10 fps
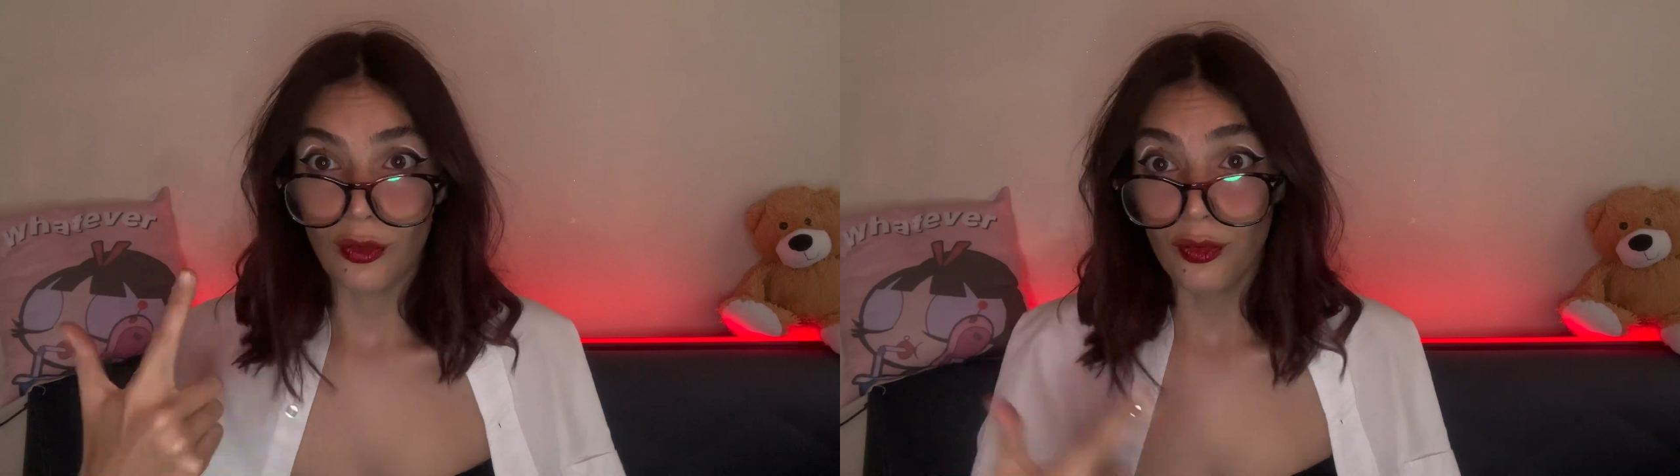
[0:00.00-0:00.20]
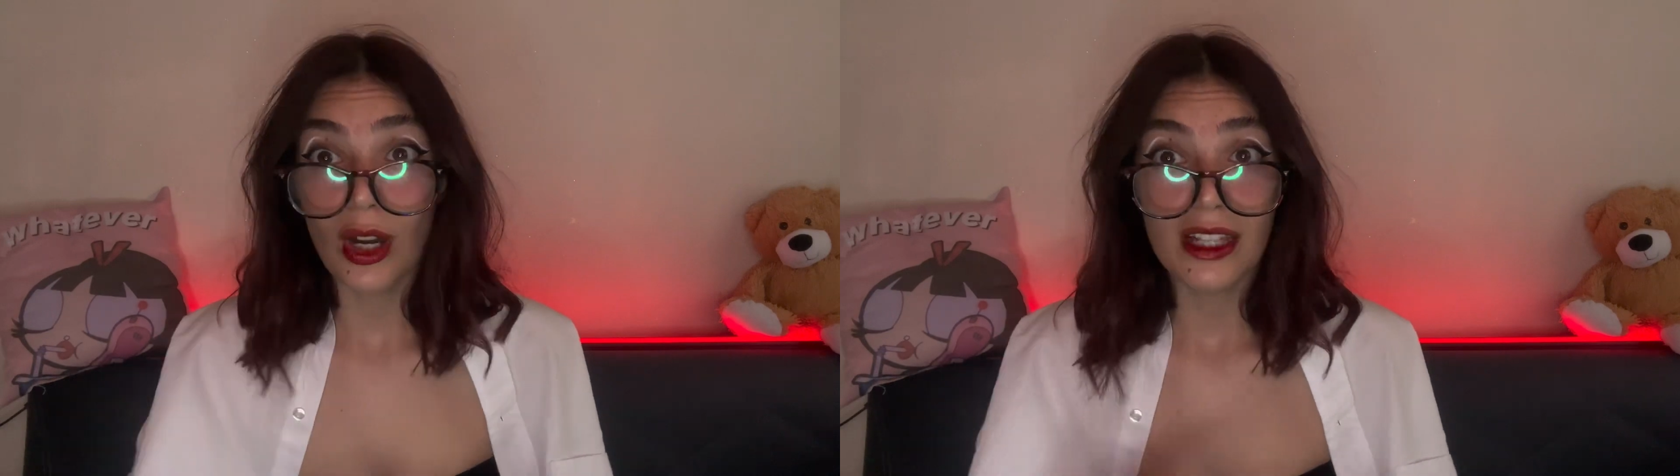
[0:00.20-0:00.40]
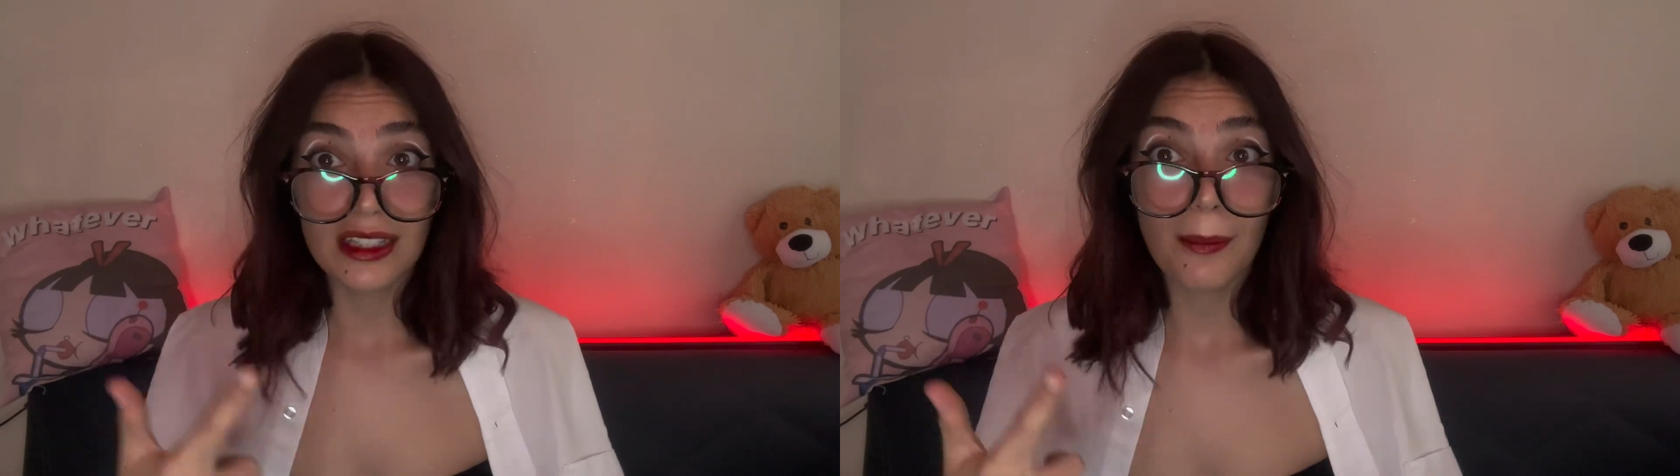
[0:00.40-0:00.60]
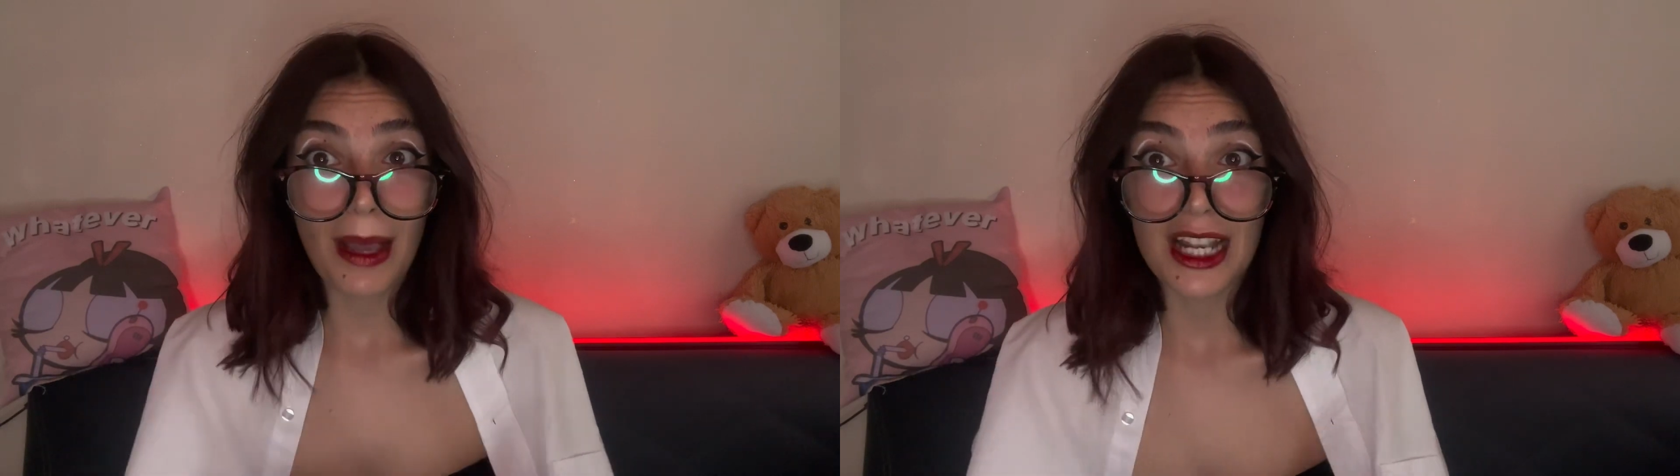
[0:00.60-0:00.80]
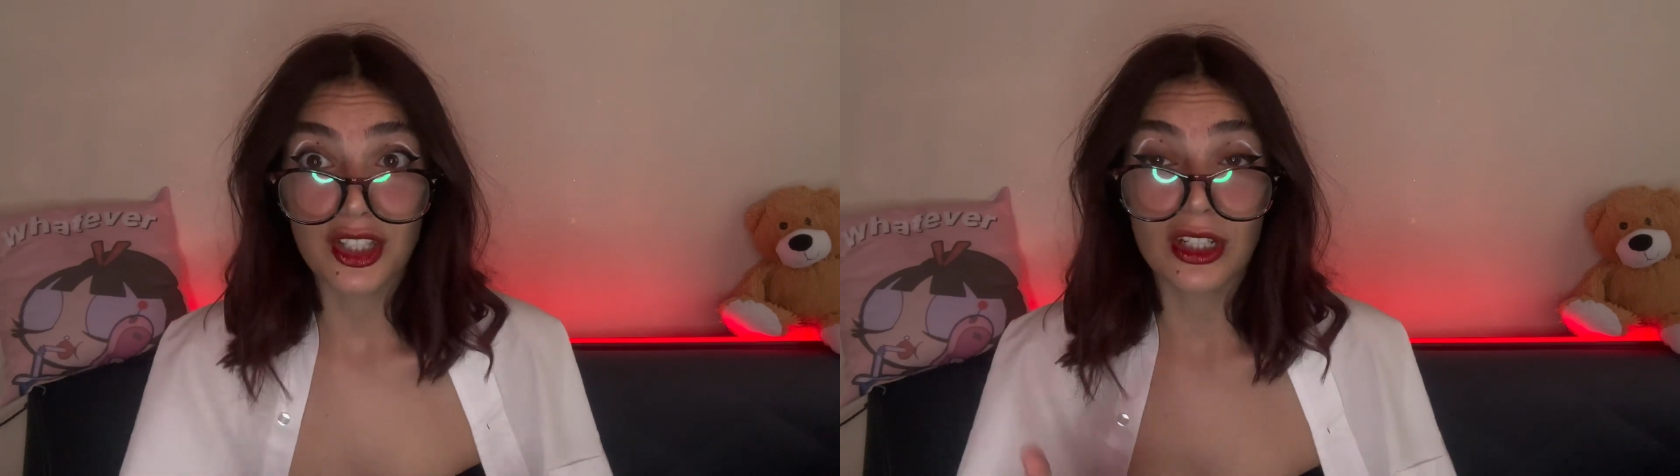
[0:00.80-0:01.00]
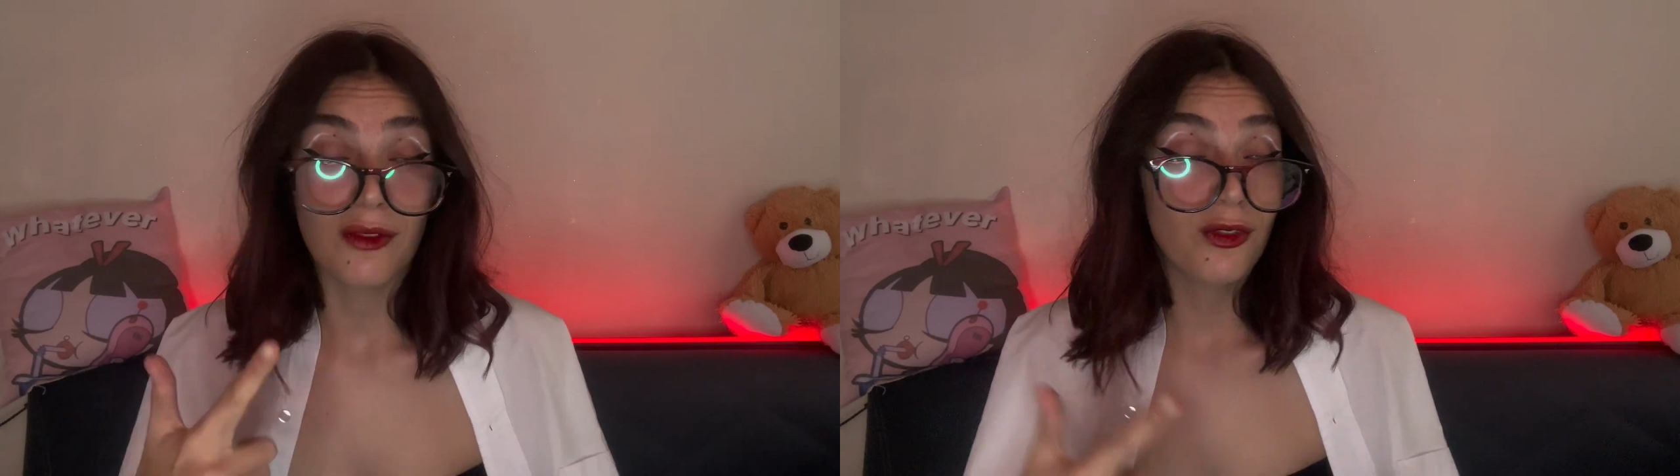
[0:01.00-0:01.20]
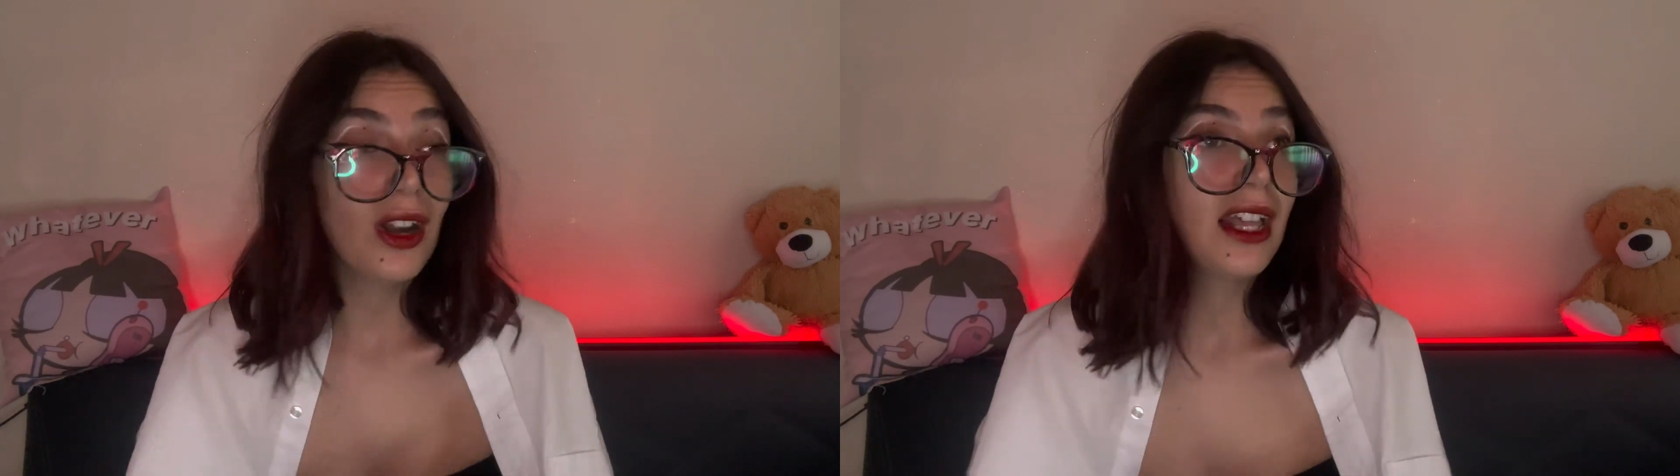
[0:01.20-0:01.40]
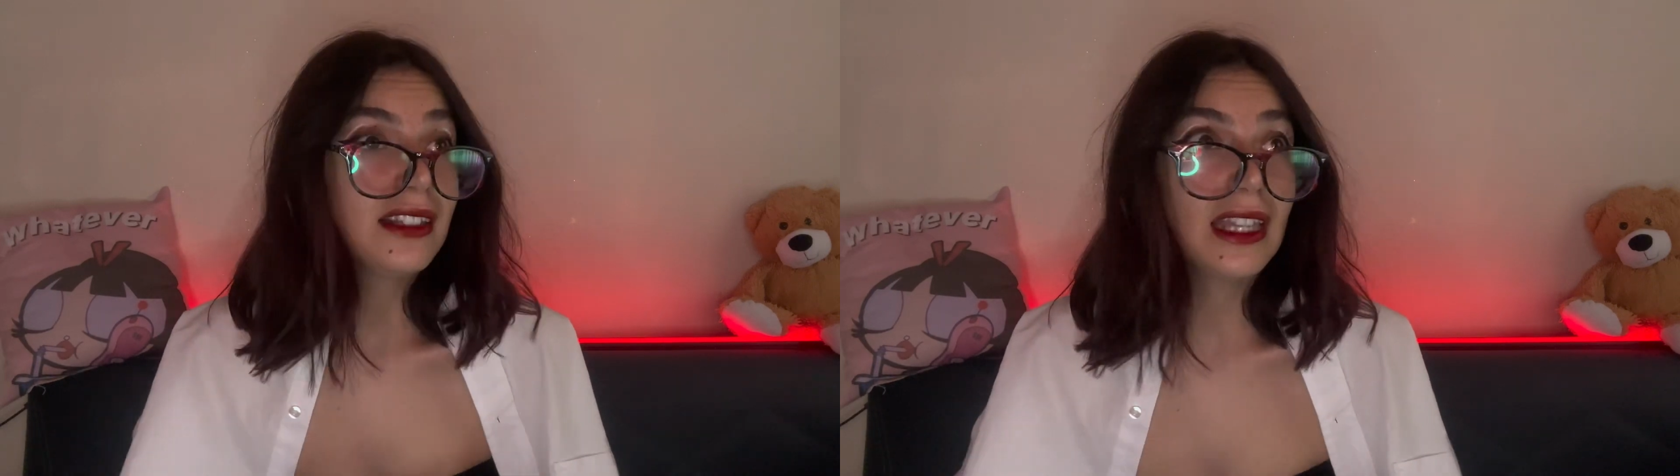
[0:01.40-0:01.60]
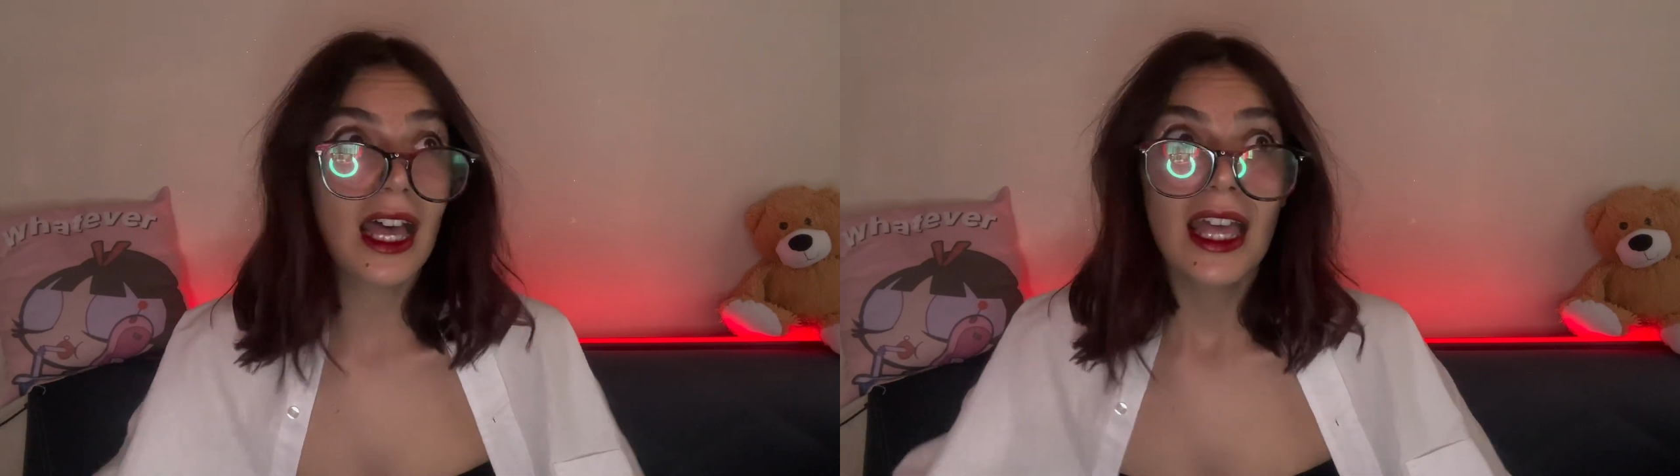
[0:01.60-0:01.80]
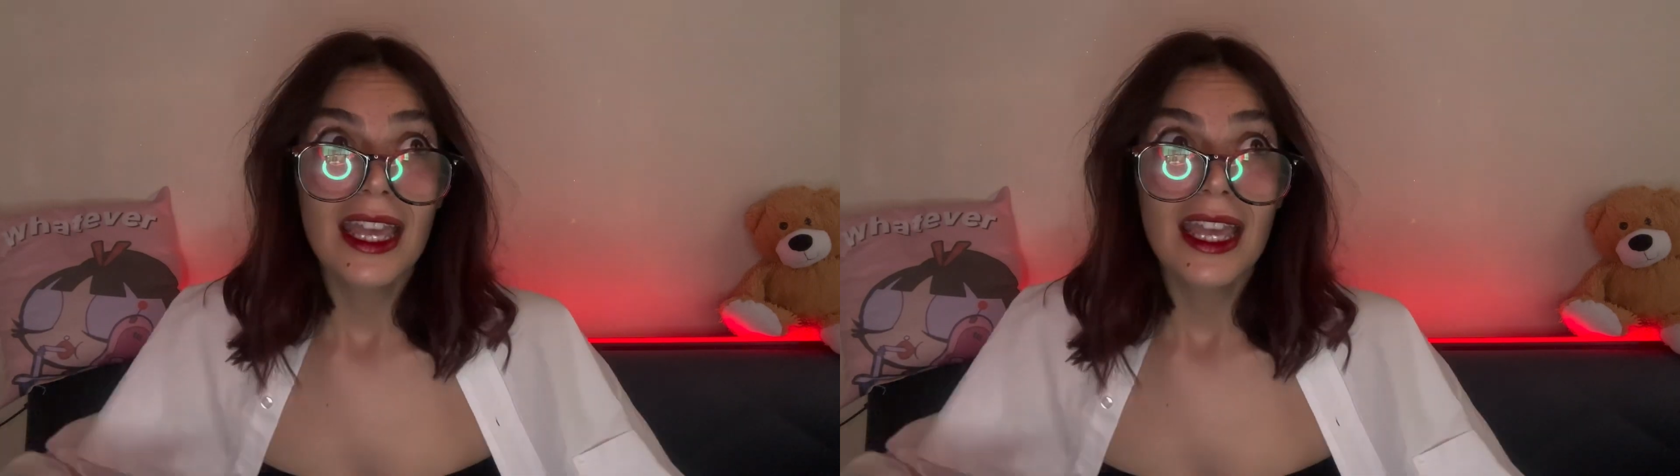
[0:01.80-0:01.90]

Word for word: Fransa, Belçika, Fransa,